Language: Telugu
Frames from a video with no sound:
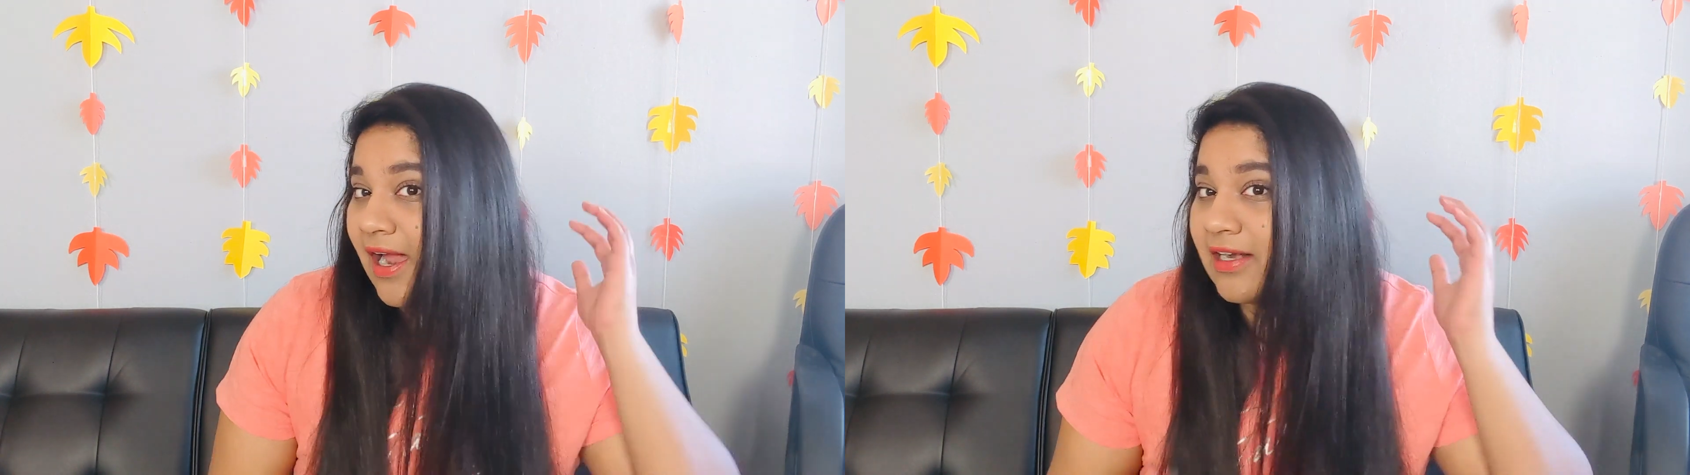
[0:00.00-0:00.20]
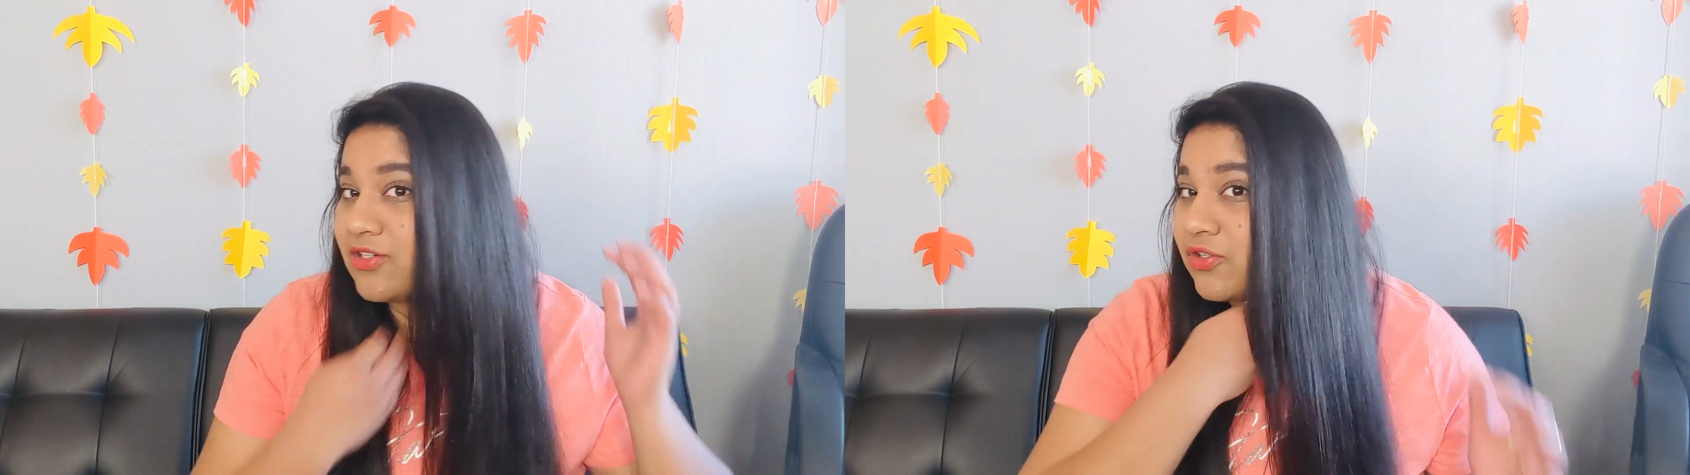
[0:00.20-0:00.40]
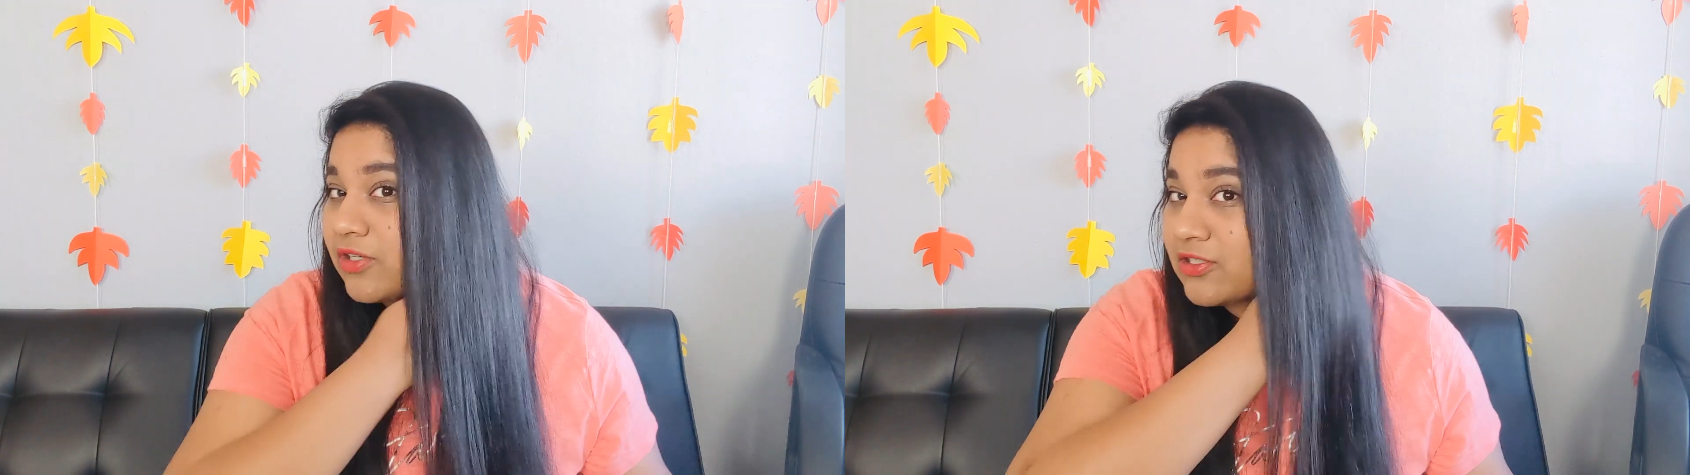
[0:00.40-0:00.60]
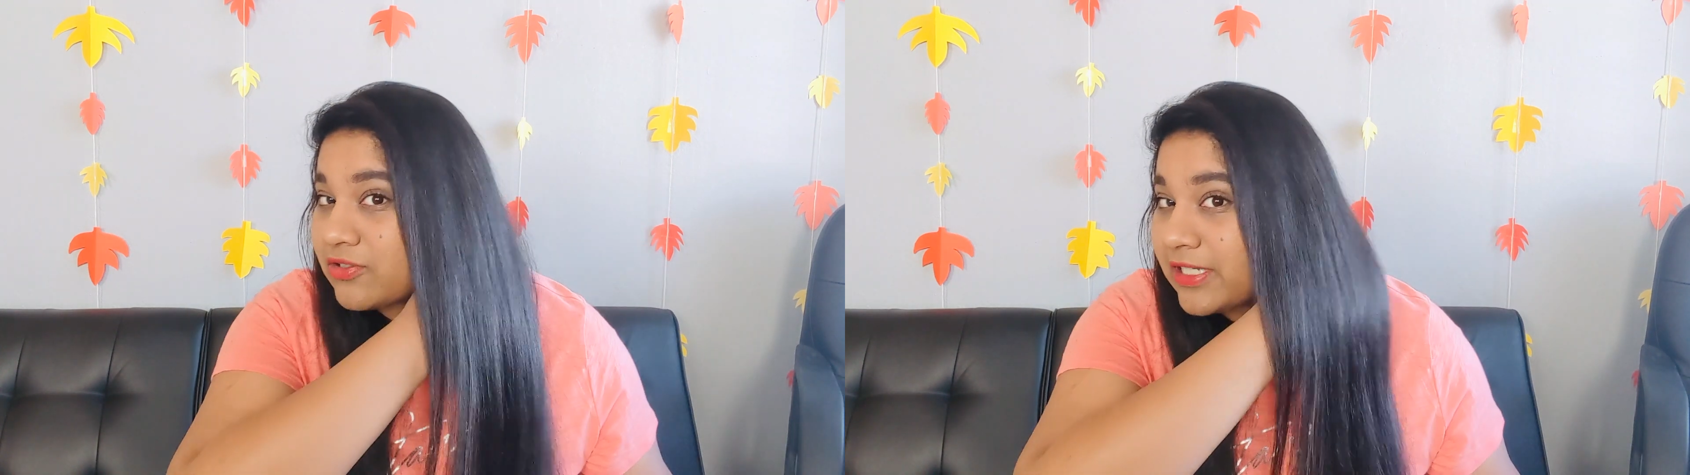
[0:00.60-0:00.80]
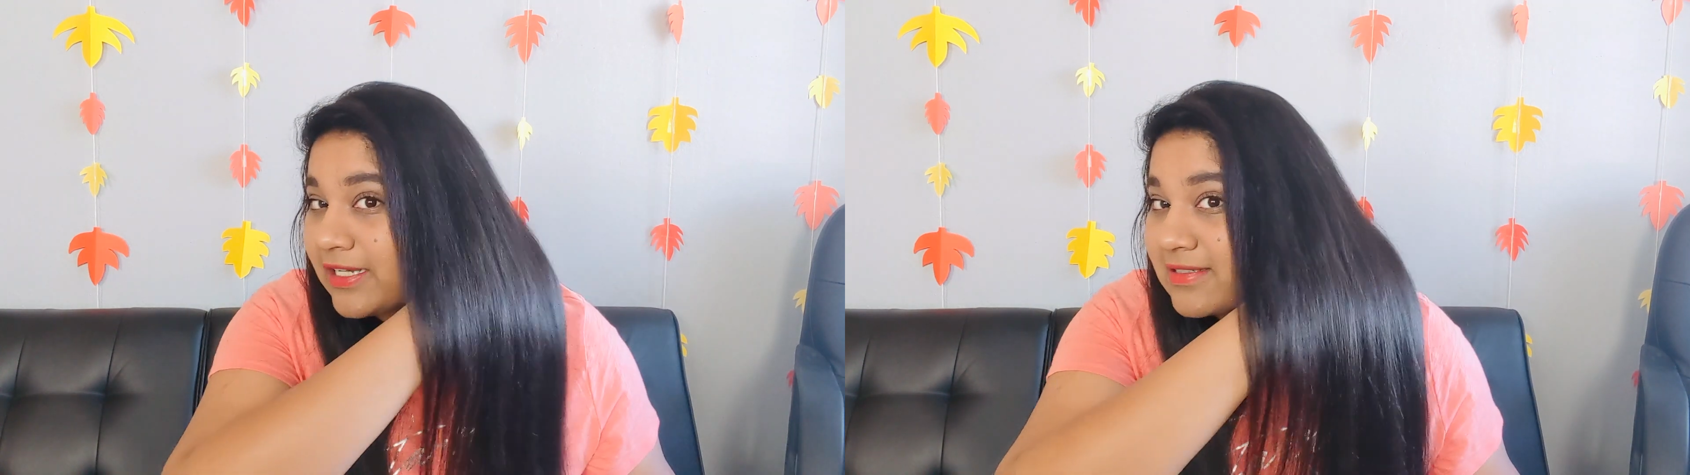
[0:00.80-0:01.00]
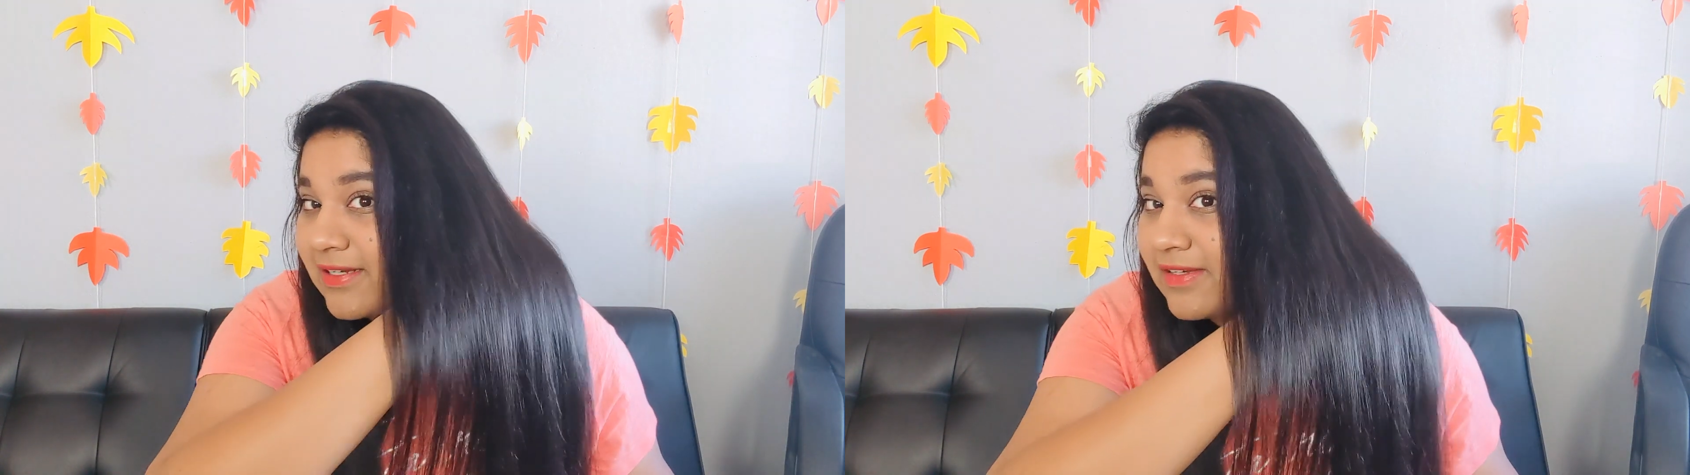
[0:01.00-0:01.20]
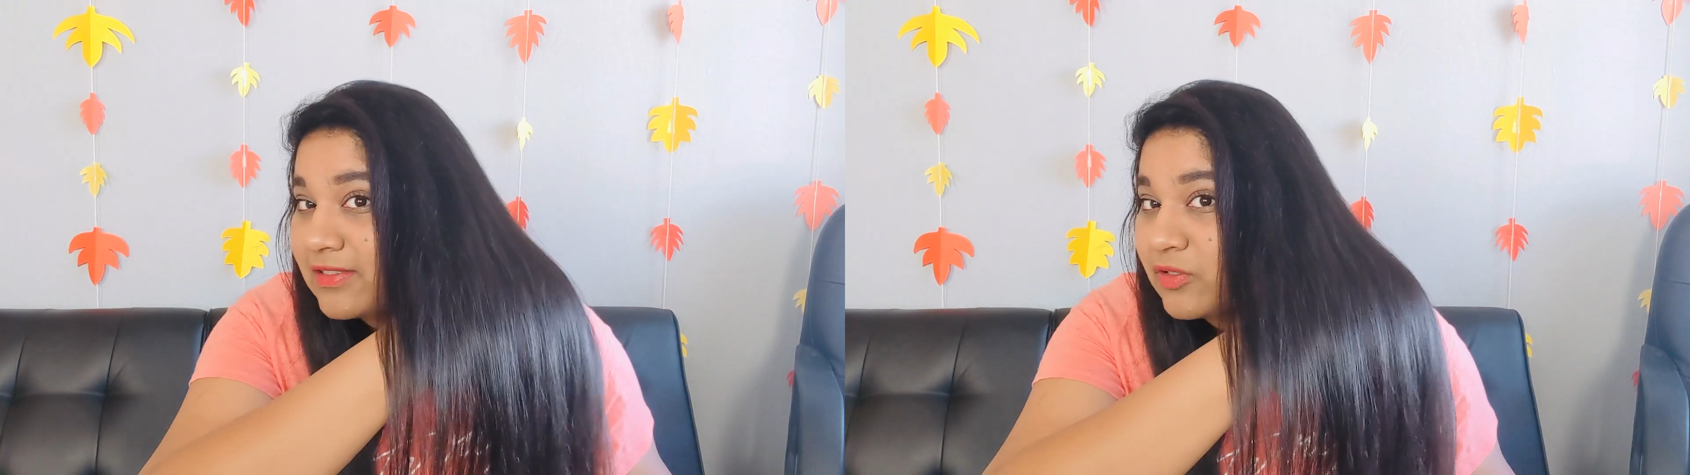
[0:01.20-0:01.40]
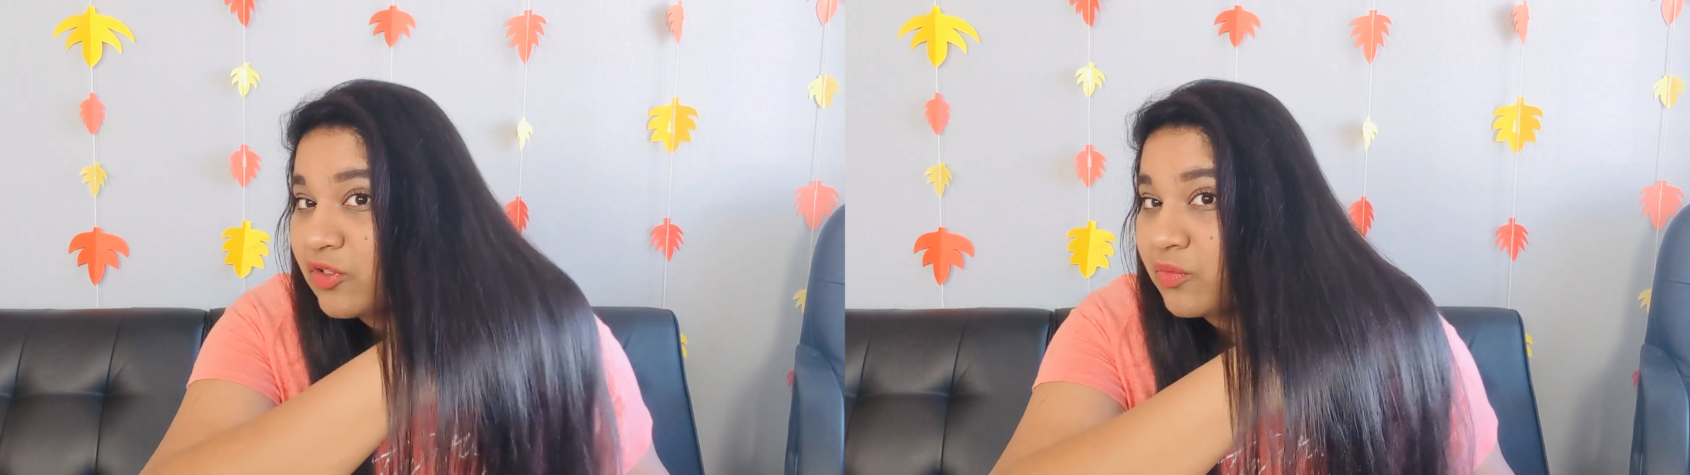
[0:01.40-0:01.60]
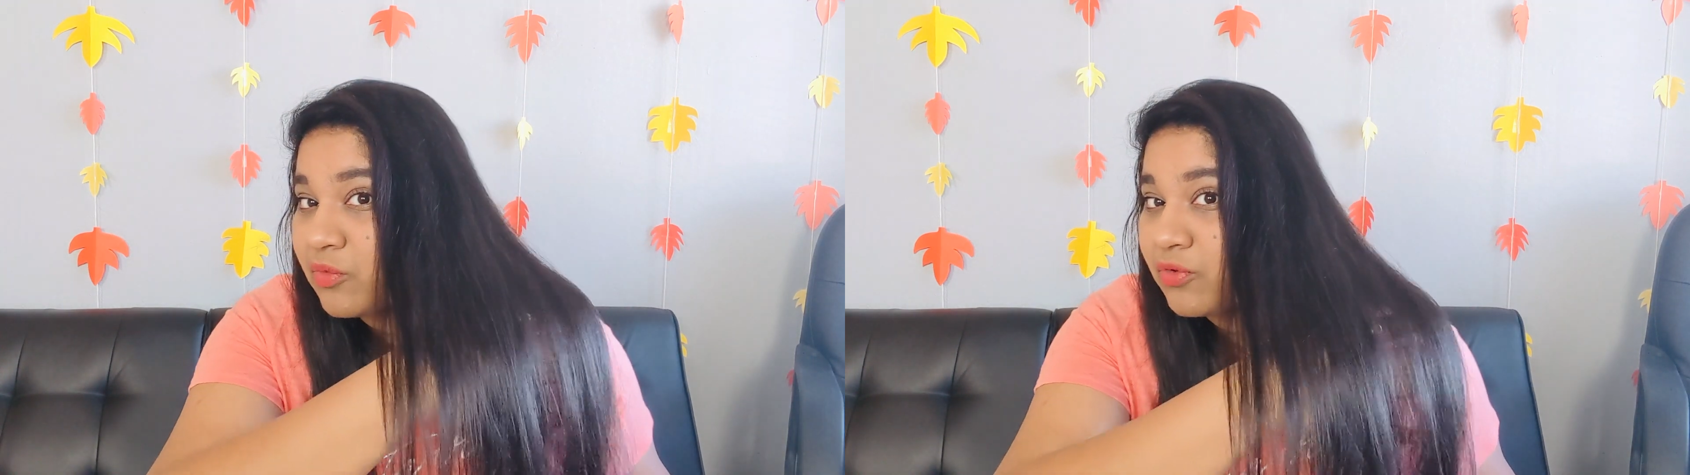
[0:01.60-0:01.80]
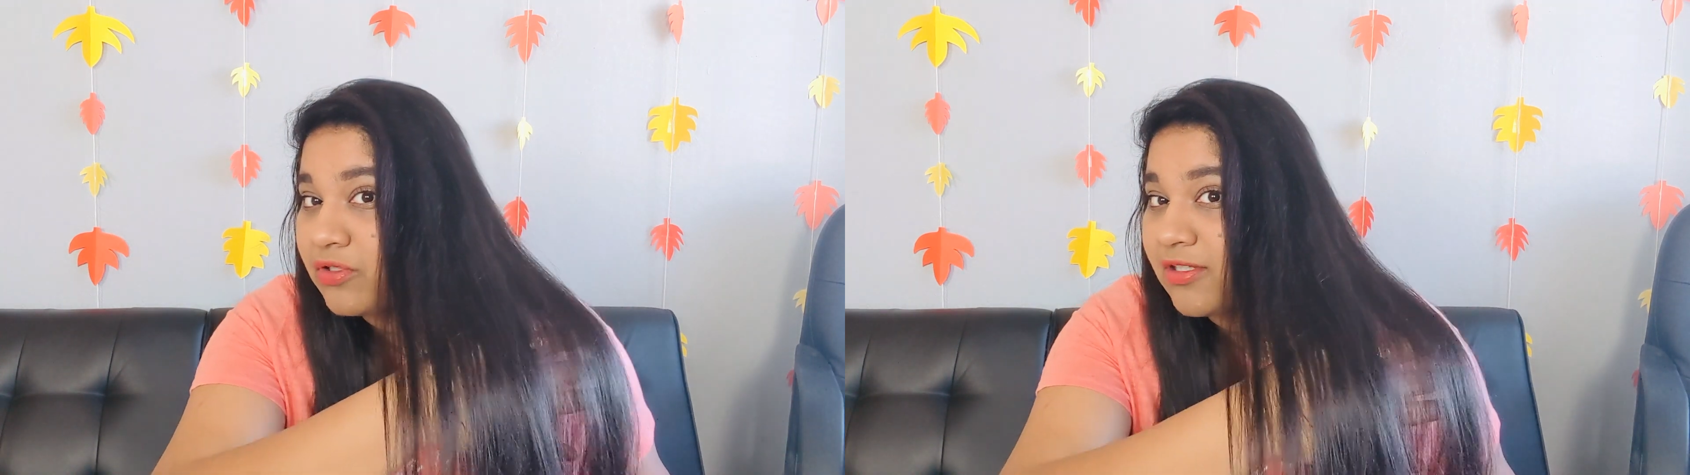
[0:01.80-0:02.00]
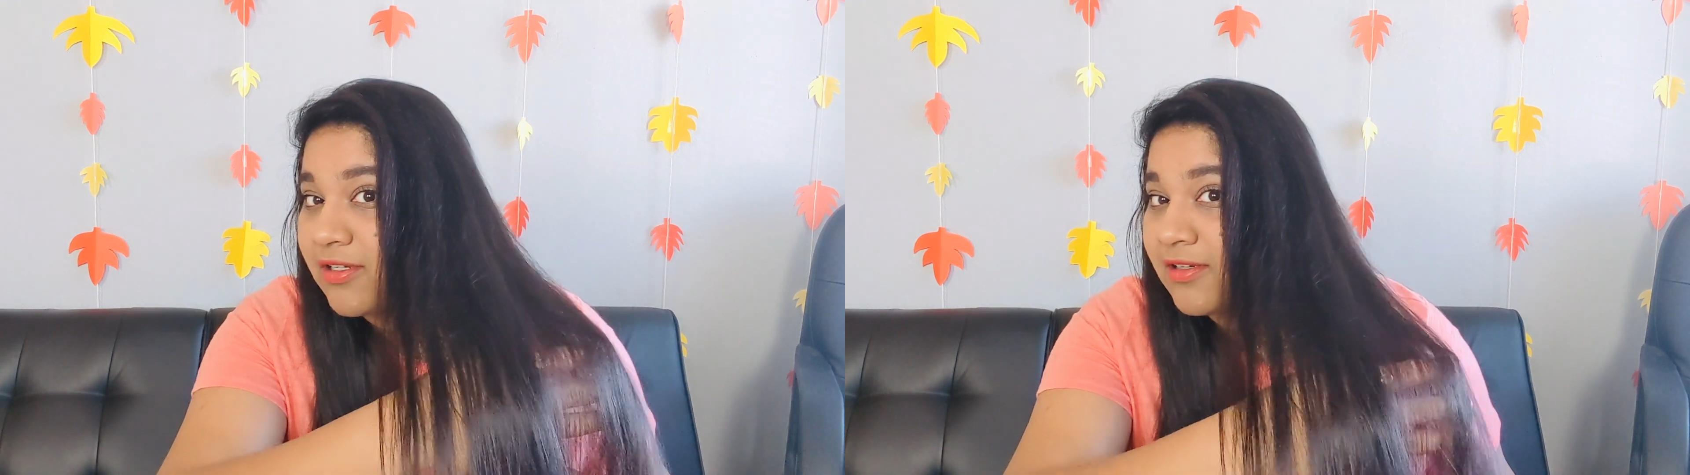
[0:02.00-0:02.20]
అండ్ చూడొచ్చు ఇట్ ఈస్ ఈవెన్ స్మూత్